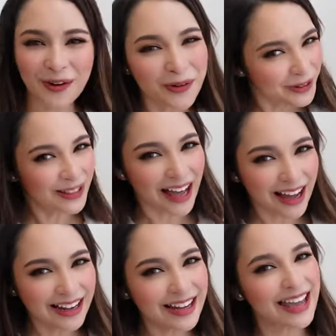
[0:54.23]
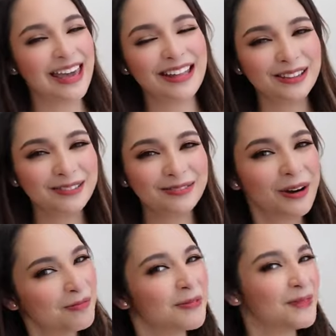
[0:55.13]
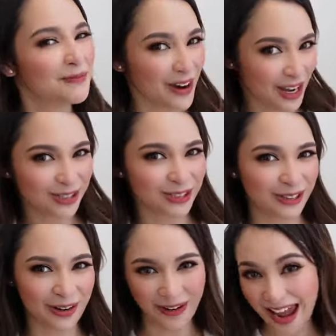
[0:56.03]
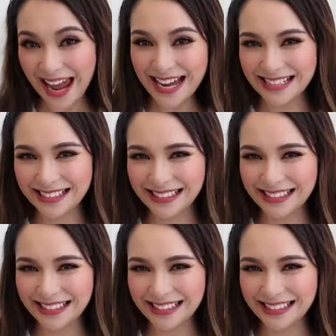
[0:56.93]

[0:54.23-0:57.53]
go lang and huwag magpa-pressure, okay?